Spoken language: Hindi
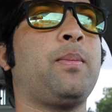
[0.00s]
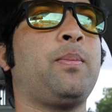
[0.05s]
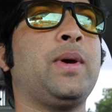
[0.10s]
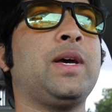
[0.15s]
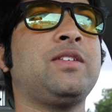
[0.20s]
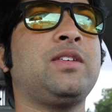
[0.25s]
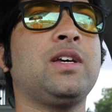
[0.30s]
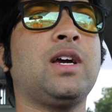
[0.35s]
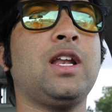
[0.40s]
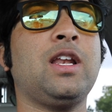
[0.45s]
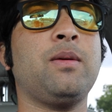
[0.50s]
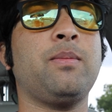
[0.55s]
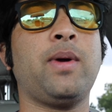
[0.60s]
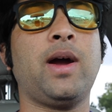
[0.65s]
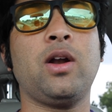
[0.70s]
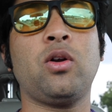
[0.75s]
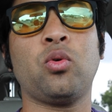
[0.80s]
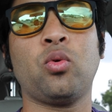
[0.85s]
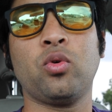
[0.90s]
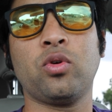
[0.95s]
बेसिकली
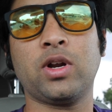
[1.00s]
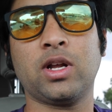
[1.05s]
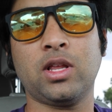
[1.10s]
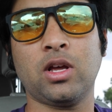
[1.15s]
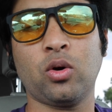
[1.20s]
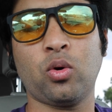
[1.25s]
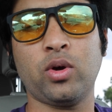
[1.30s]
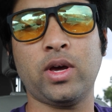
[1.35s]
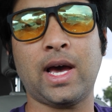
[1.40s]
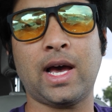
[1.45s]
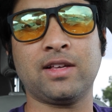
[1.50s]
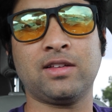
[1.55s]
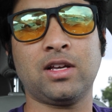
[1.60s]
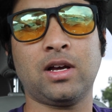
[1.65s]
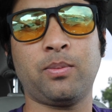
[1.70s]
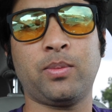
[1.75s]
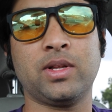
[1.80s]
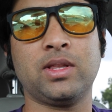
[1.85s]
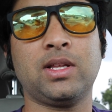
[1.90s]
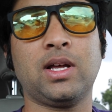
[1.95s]
मैं ढूंढ रहा था कोई
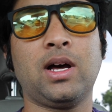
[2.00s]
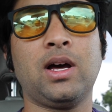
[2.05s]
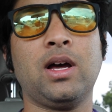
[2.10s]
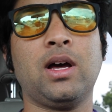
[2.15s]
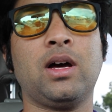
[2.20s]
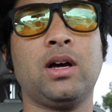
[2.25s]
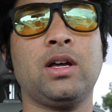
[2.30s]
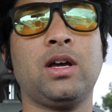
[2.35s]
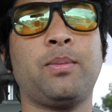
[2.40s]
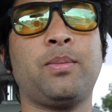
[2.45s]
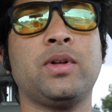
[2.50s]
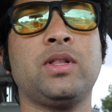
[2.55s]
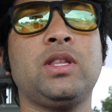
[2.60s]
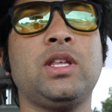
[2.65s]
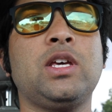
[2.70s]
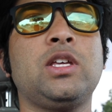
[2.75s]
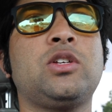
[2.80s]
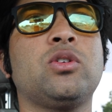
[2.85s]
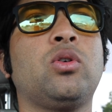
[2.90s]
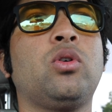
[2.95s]
ऐसा बंदा आ, या
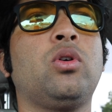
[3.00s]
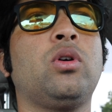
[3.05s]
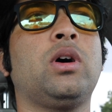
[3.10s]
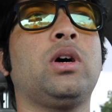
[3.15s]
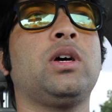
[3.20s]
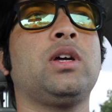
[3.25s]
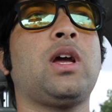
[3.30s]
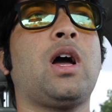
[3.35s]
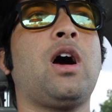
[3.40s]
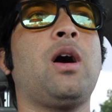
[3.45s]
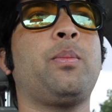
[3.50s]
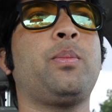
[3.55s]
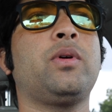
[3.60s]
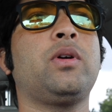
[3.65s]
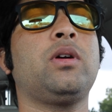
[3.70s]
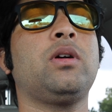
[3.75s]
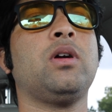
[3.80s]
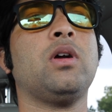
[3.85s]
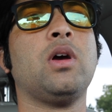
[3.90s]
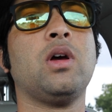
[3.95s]
बंदी जो यहाँ
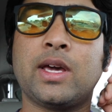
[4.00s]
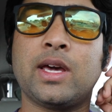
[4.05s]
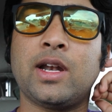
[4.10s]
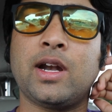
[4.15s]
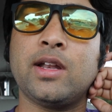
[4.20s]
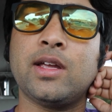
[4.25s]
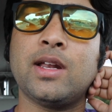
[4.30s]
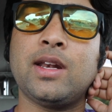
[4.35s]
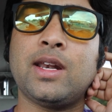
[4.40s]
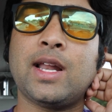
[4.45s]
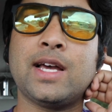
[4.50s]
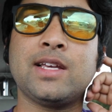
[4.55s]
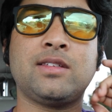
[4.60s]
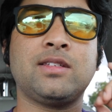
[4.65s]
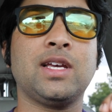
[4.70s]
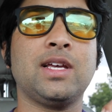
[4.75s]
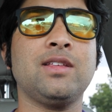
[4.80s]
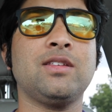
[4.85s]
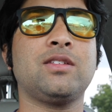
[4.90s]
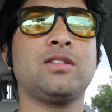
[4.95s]
पर कैनेडियन
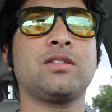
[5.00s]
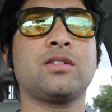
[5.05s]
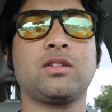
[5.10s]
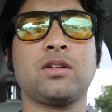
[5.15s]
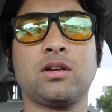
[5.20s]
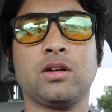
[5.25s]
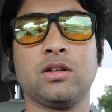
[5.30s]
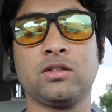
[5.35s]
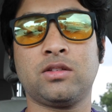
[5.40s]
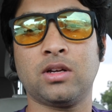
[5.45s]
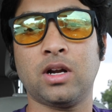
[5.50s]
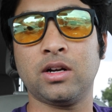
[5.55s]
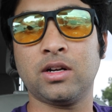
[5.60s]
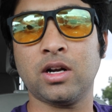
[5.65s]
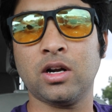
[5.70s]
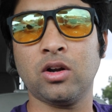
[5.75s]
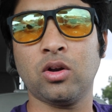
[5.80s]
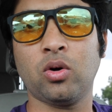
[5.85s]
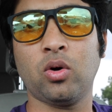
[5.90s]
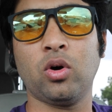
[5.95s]
लाइसेंस
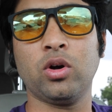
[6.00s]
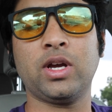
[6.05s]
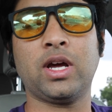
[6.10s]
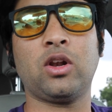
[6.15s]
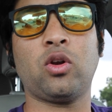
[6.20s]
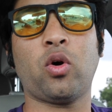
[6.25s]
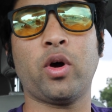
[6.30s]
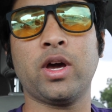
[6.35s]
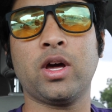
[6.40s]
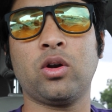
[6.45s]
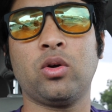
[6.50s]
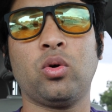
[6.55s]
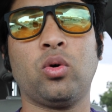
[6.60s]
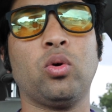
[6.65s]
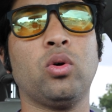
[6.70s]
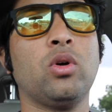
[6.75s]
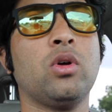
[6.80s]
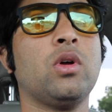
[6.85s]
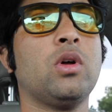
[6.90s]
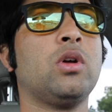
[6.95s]
कंसल्टेंट हो या लॉयर
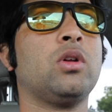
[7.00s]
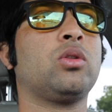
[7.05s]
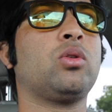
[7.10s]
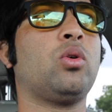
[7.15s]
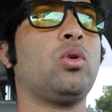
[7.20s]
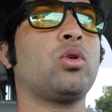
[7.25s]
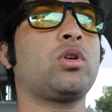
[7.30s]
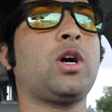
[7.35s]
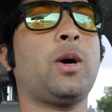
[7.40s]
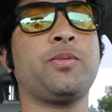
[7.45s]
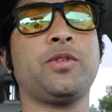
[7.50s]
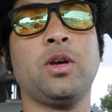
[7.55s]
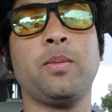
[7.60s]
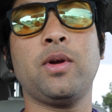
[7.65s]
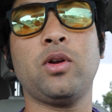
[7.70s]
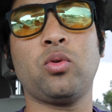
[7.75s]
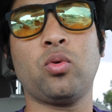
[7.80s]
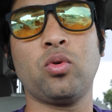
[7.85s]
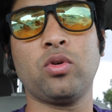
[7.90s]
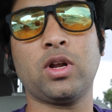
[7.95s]
हो तो कब से
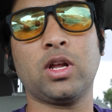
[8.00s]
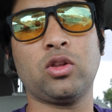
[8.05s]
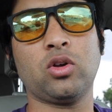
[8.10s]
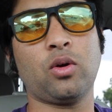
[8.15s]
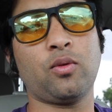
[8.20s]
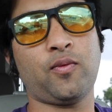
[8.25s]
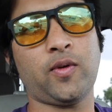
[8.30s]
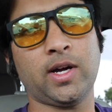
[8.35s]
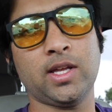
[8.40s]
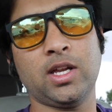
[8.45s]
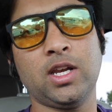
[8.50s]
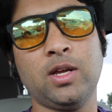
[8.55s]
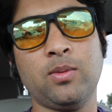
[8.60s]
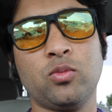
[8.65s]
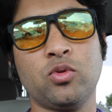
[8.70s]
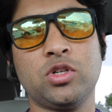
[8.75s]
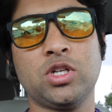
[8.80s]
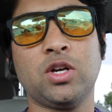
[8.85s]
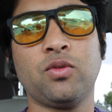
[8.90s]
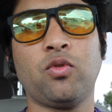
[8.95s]
मैं ढूंढ रहा था और फाइनली
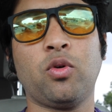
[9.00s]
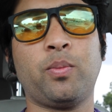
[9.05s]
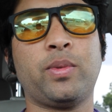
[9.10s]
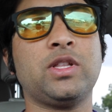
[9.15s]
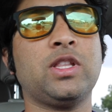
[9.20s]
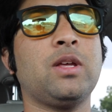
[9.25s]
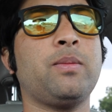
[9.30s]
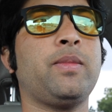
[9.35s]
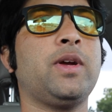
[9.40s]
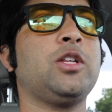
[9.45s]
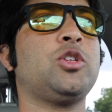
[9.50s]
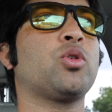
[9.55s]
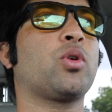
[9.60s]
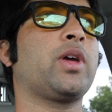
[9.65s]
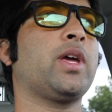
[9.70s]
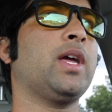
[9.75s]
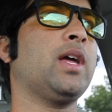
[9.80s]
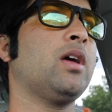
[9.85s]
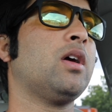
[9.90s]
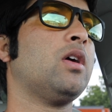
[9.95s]
मुझे वो बंदे मिल
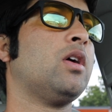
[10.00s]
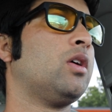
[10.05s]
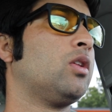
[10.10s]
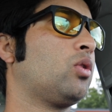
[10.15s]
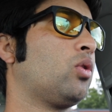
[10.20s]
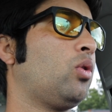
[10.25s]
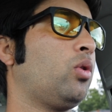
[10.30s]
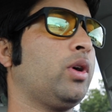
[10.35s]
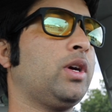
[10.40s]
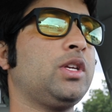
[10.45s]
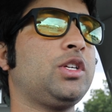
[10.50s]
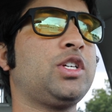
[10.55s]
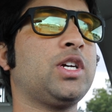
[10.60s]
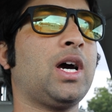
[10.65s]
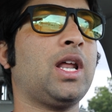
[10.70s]
चुके हैं तो इन